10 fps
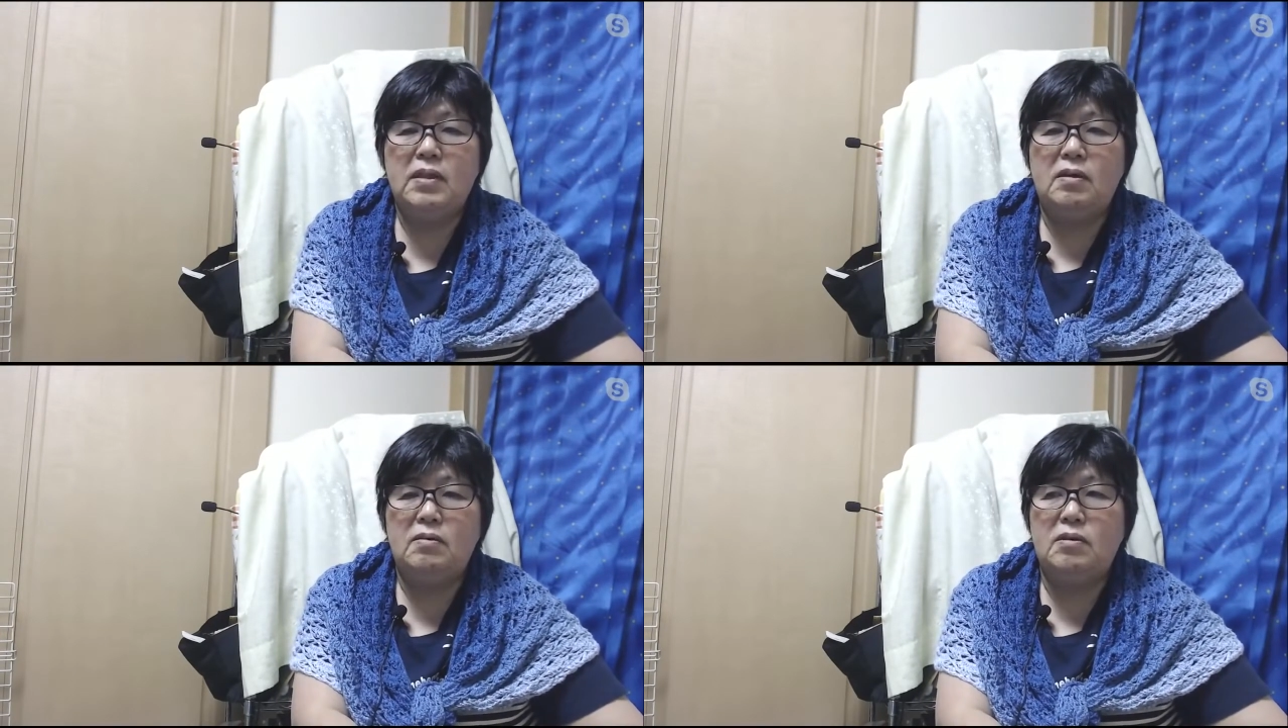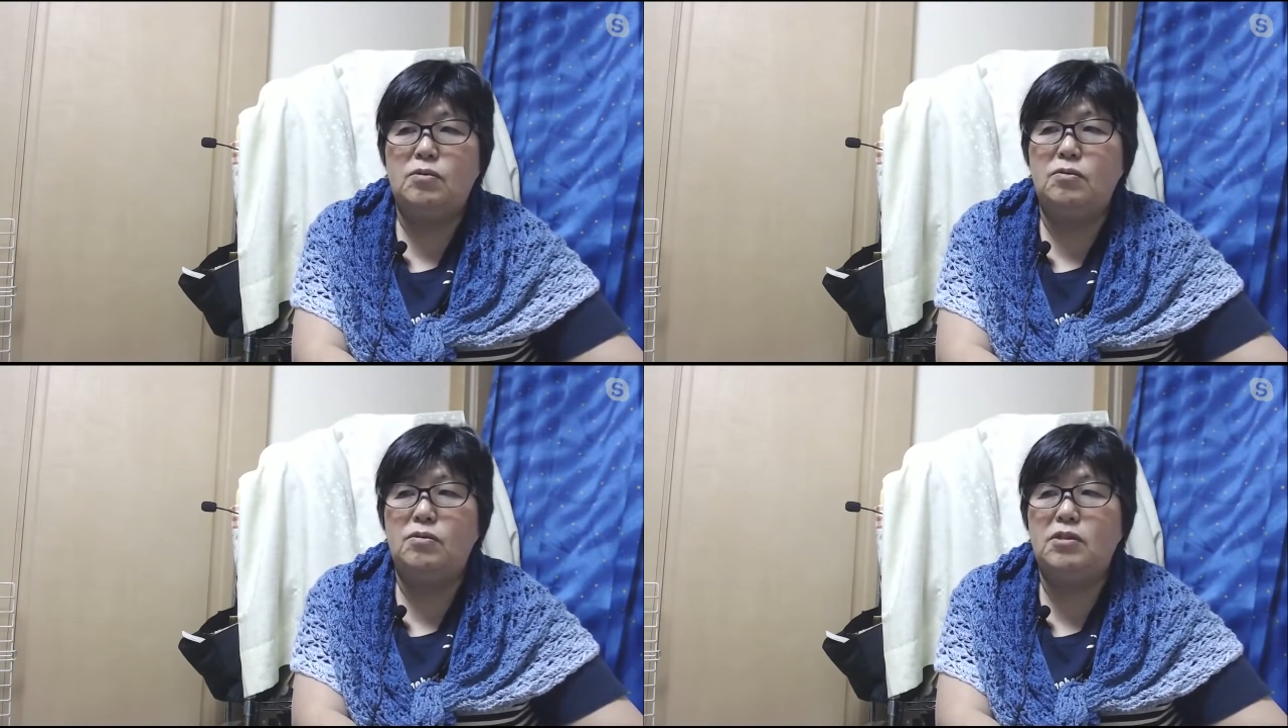その
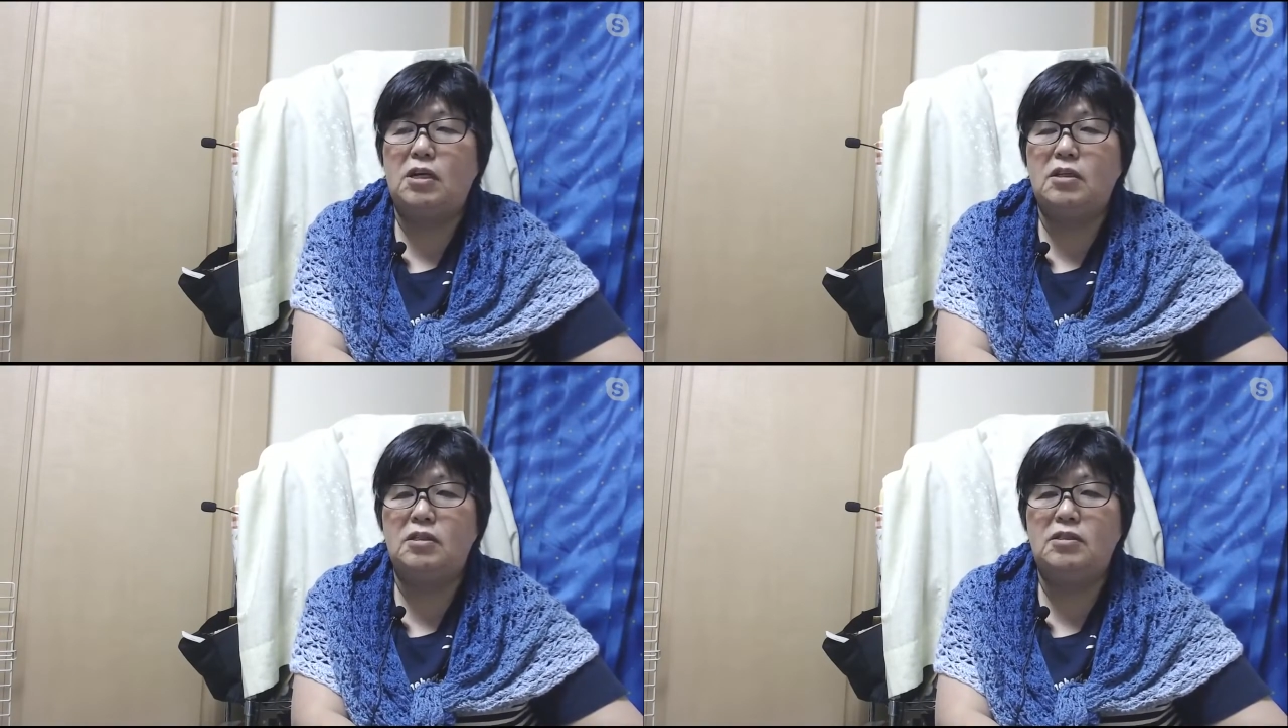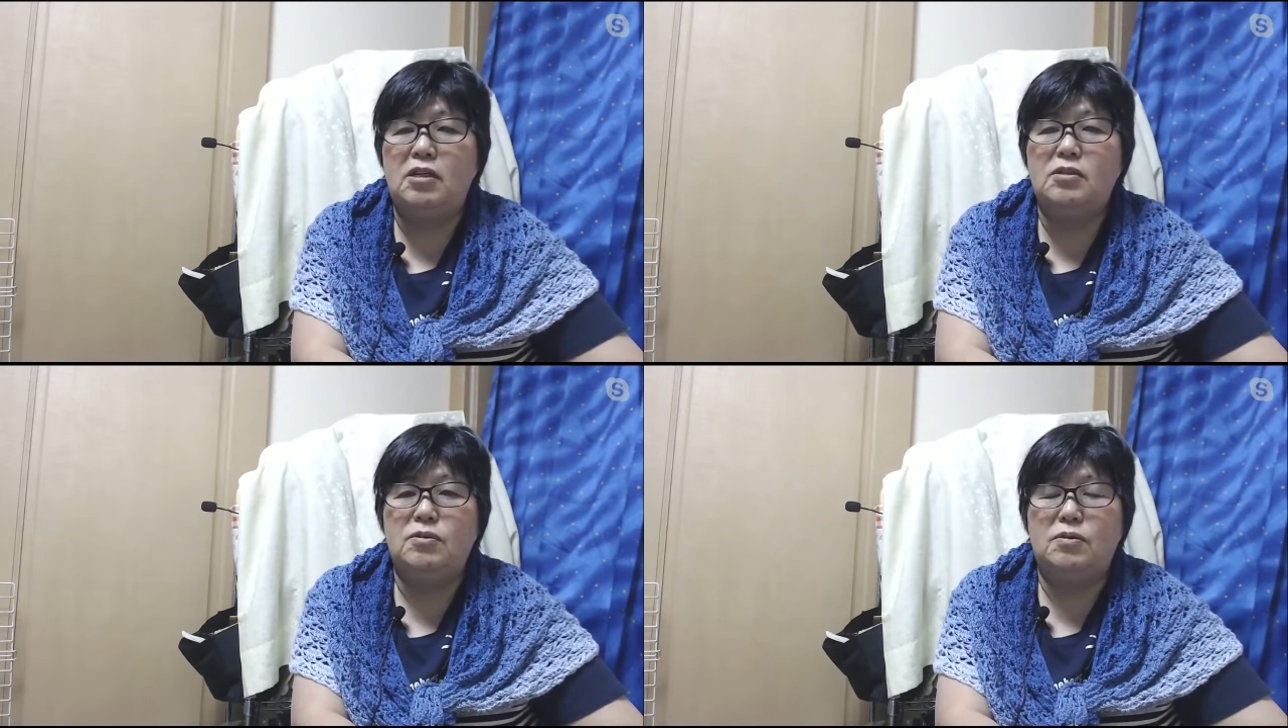シャッターチャンスを
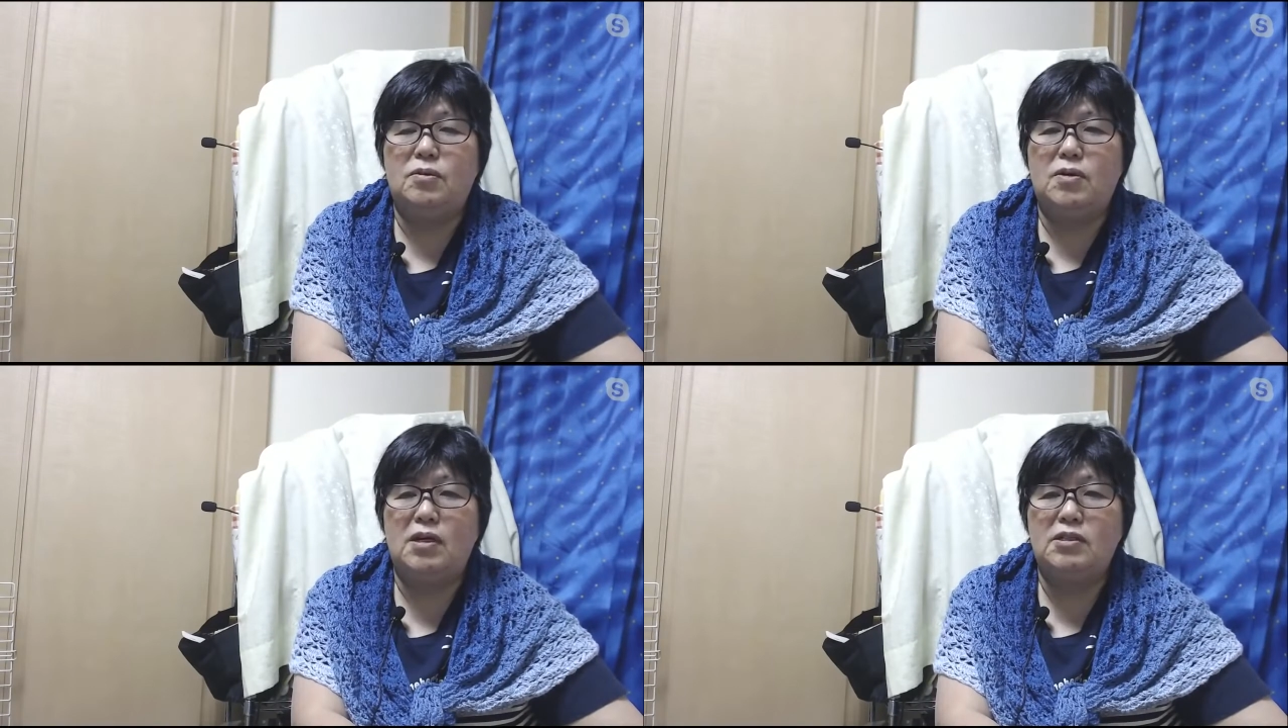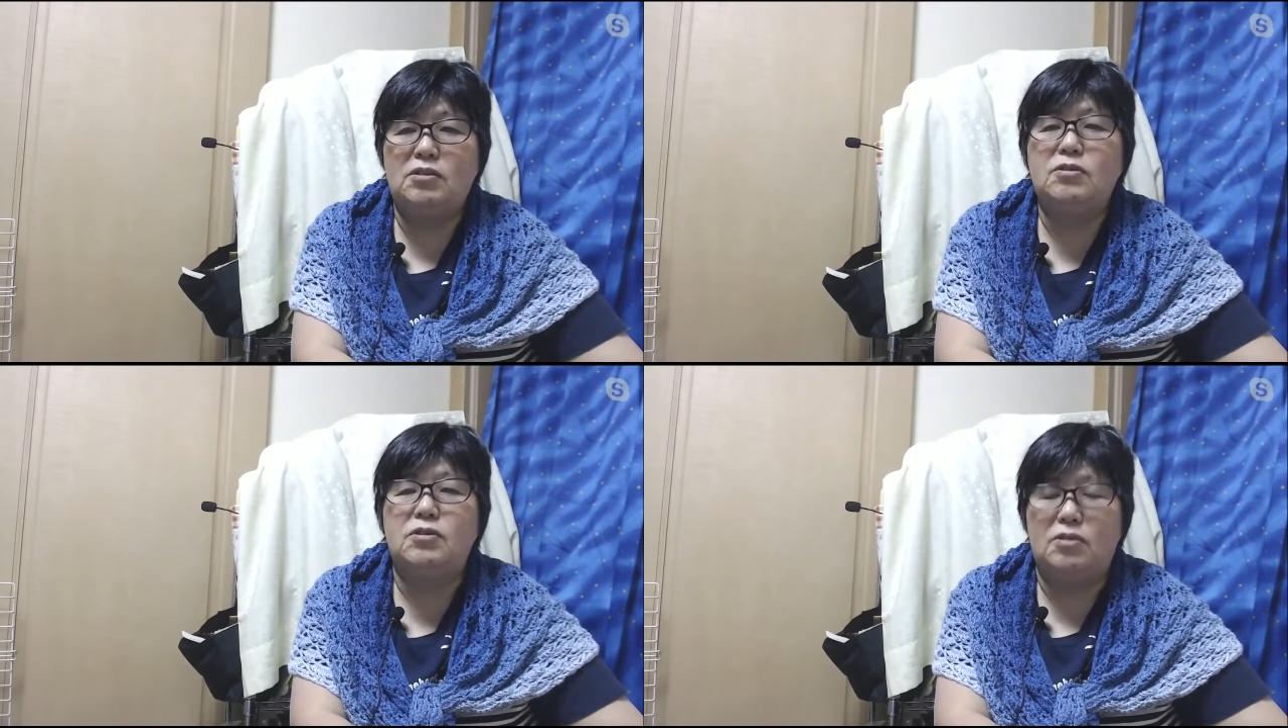逃しつ
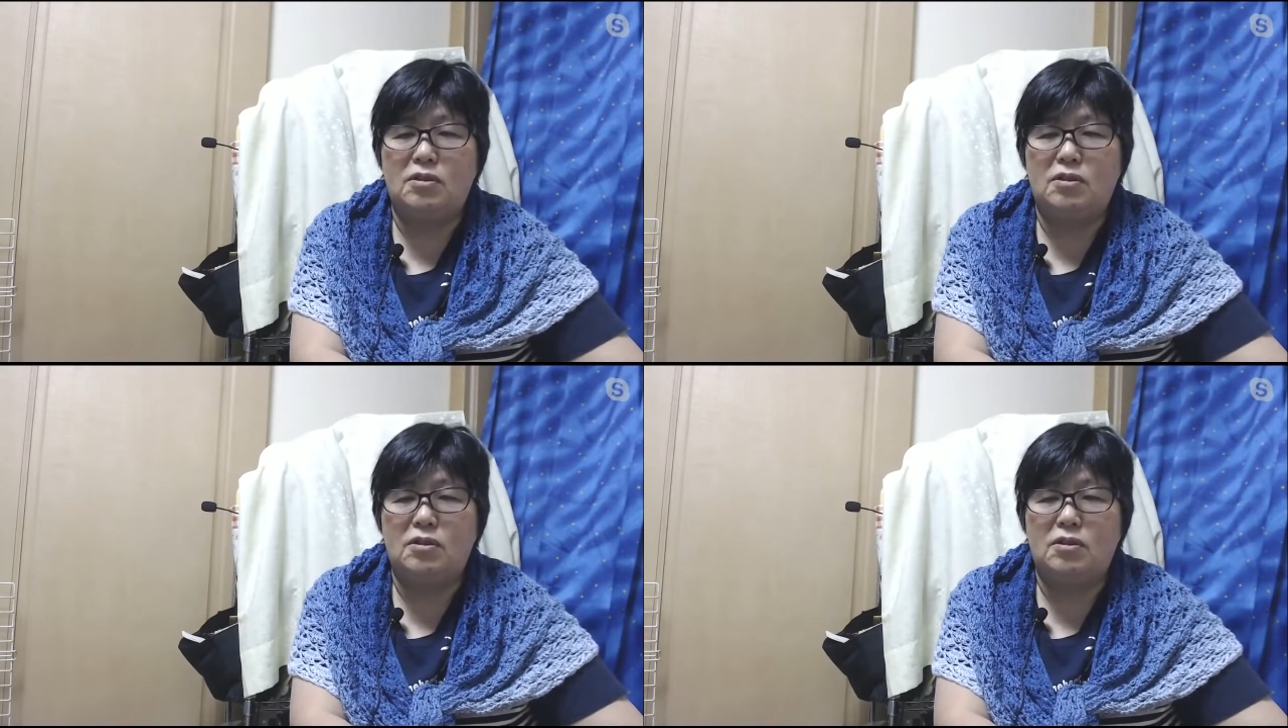つ、